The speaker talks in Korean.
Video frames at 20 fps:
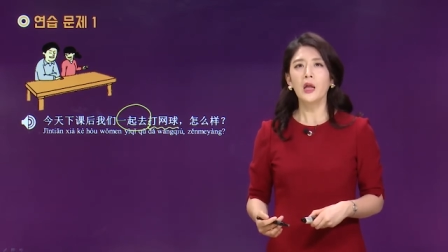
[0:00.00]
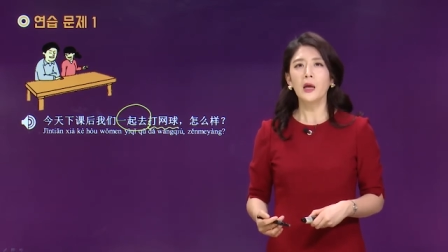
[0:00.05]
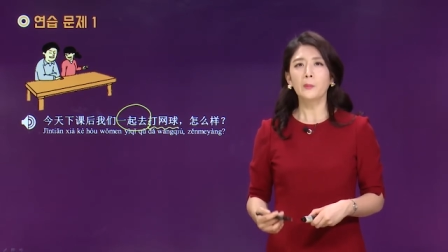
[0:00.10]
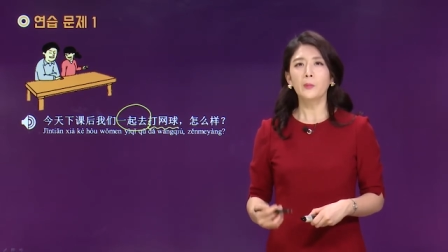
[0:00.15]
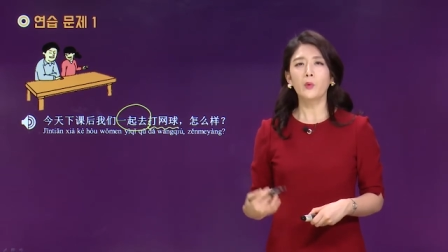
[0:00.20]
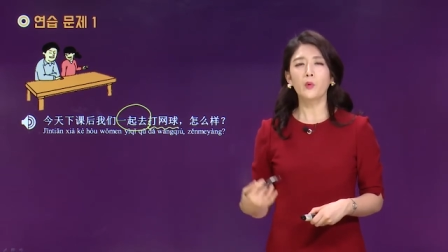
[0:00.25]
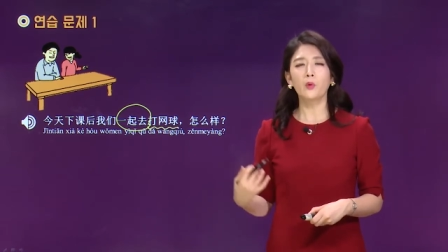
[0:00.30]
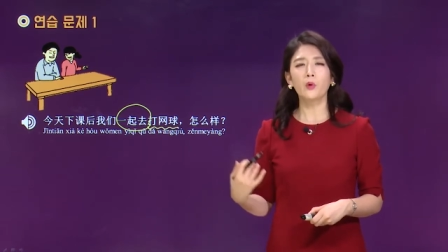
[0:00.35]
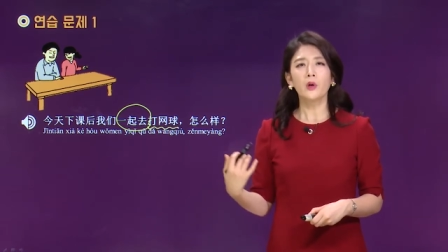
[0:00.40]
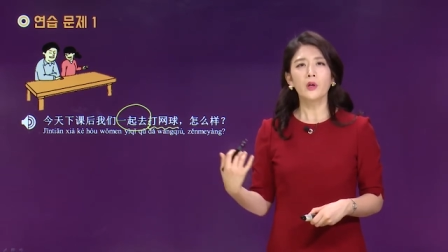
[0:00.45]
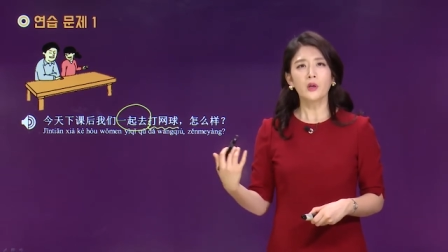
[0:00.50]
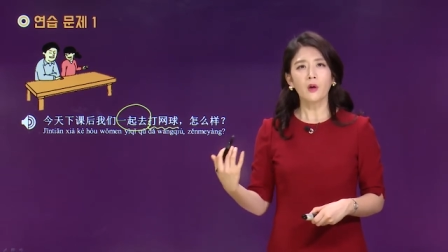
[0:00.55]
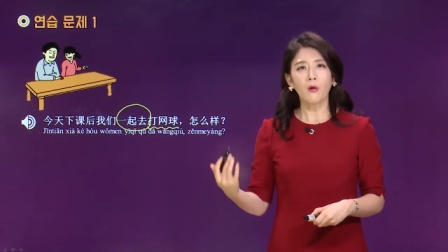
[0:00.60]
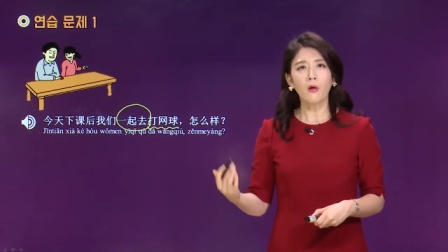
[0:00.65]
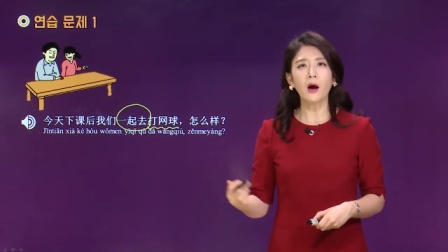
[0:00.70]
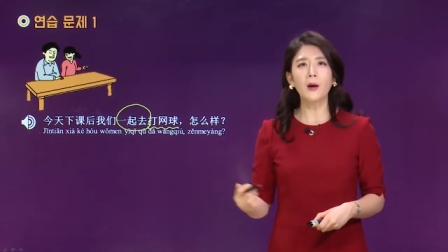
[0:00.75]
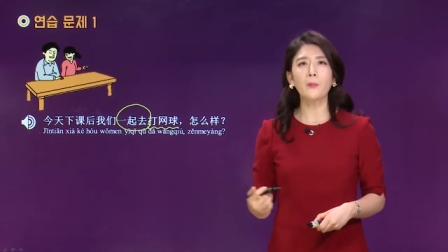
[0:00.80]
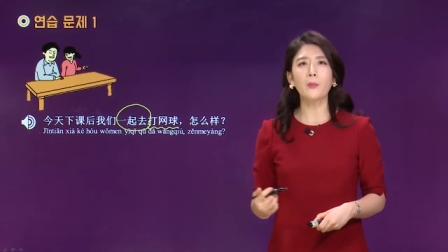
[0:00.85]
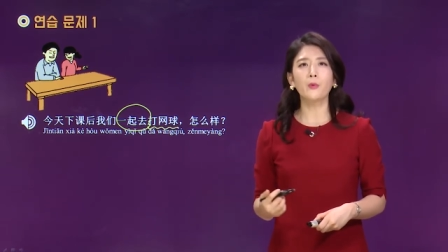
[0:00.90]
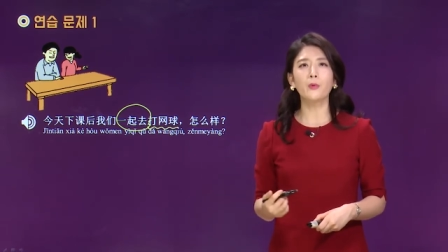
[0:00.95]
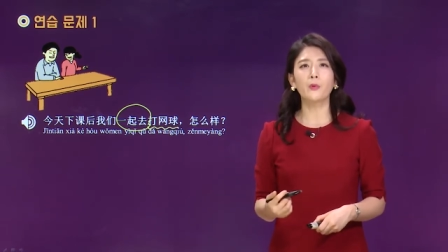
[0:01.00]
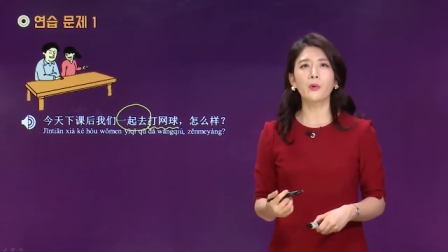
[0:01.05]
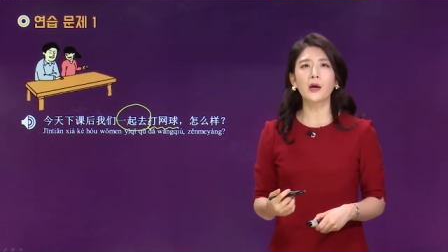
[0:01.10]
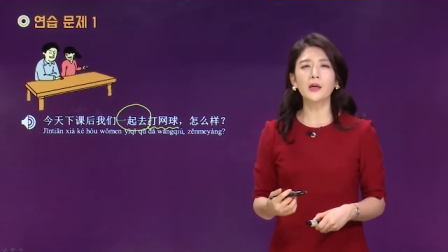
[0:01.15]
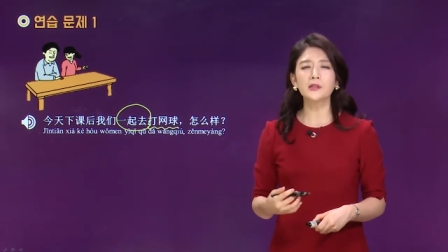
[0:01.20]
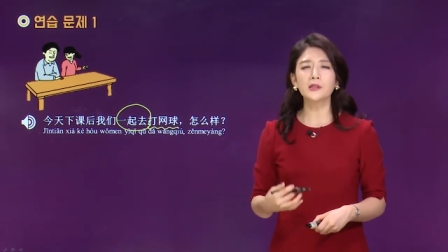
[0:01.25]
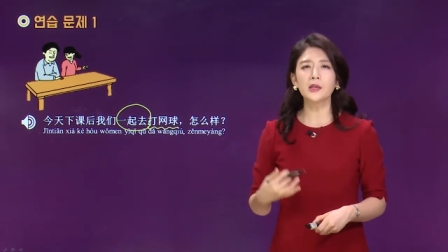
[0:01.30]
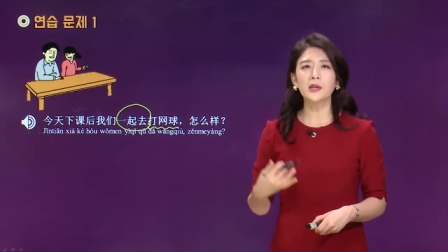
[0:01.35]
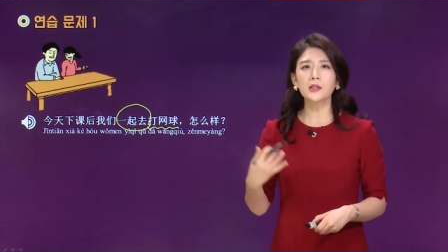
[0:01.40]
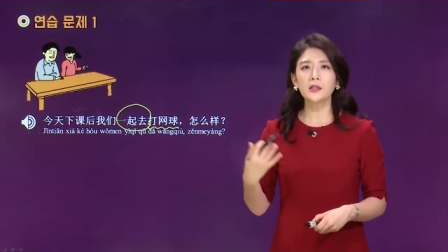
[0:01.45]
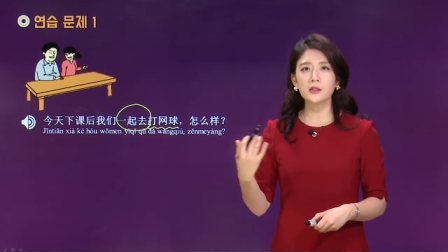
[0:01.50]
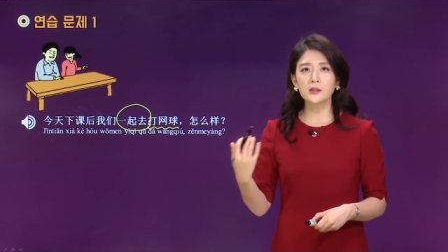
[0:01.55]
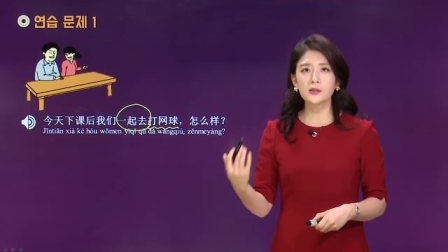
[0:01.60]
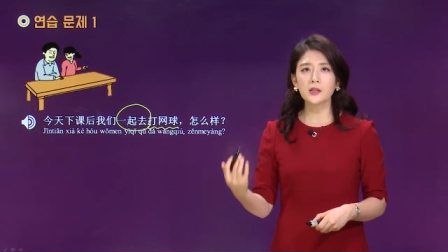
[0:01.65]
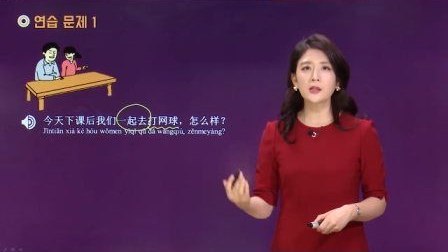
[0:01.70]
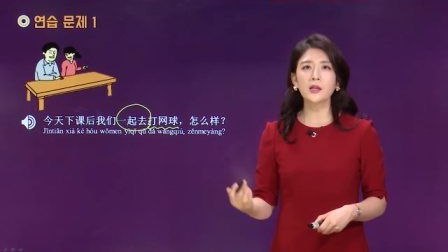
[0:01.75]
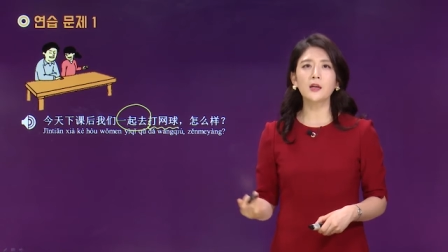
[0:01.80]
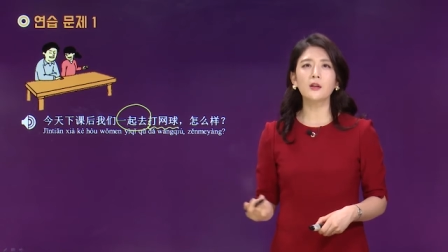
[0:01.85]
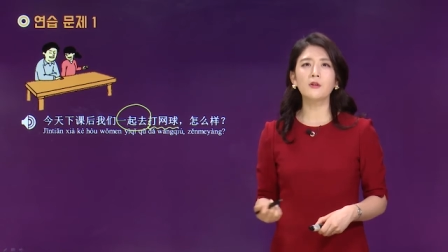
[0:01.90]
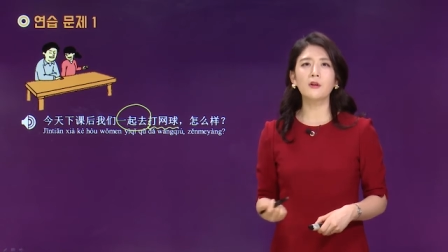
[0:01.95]
뭐 영화 보러 가자,
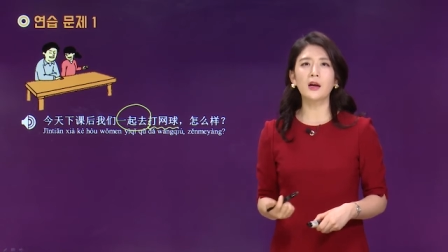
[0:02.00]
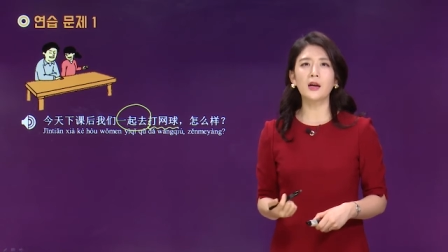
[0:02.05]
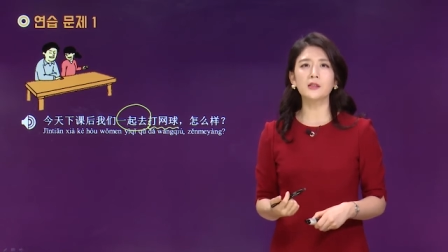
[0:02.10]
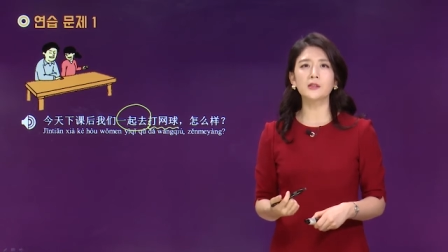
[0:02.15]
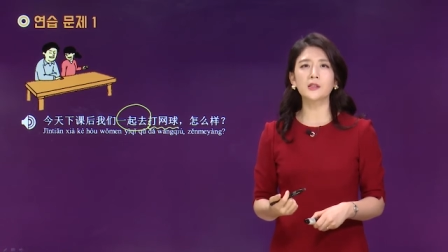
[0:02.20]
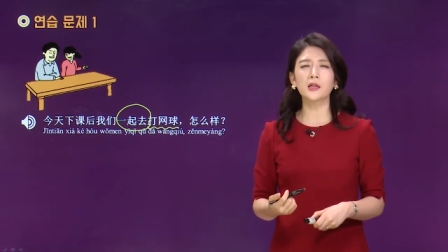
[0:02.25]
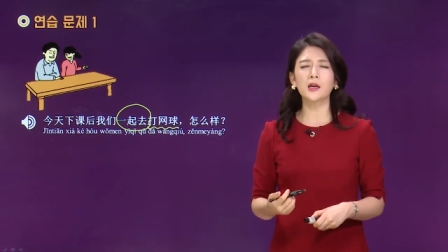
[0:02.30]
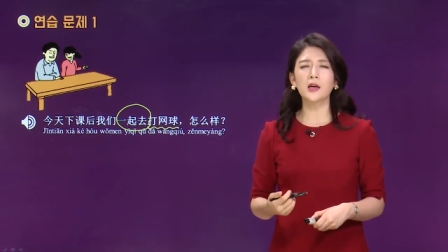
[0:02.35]
등산하러 가자,